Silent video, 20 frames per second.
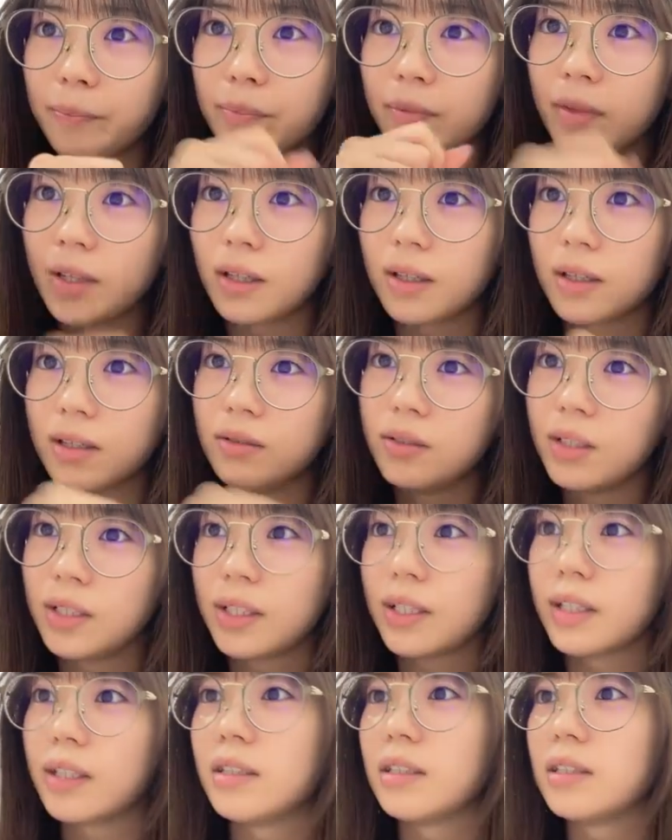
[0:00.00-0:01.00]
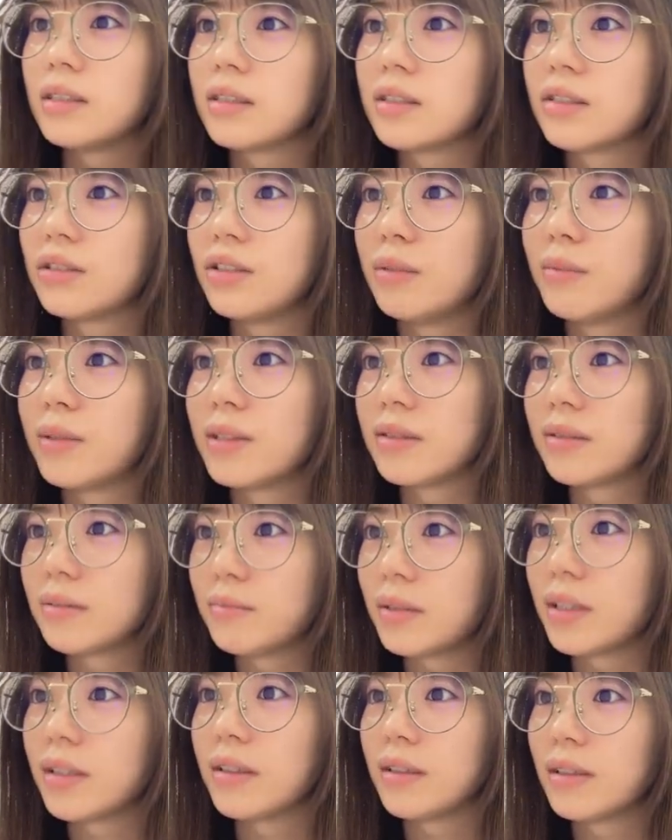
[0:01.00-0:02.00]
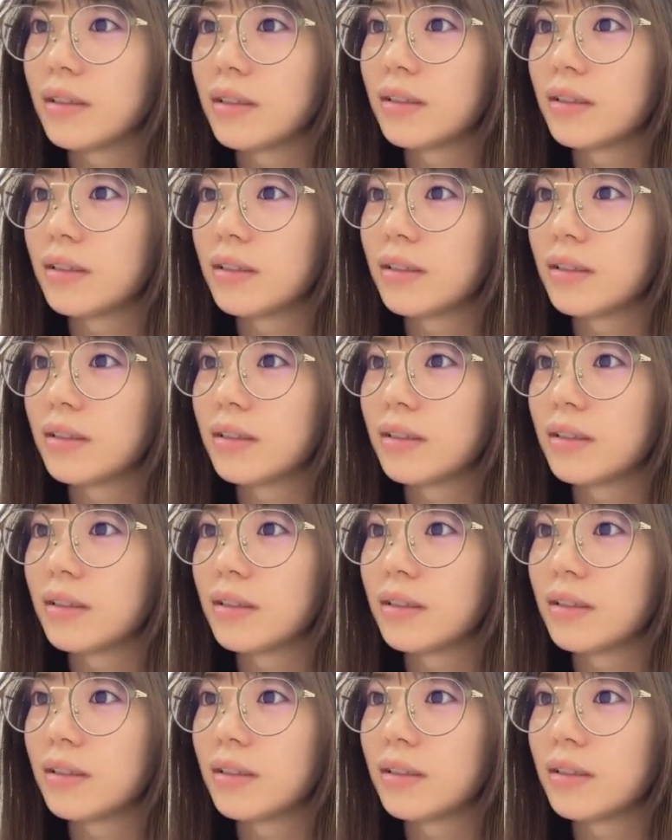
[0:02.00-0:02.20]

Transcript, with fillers: なんか上にかけるやつ作りますみたいな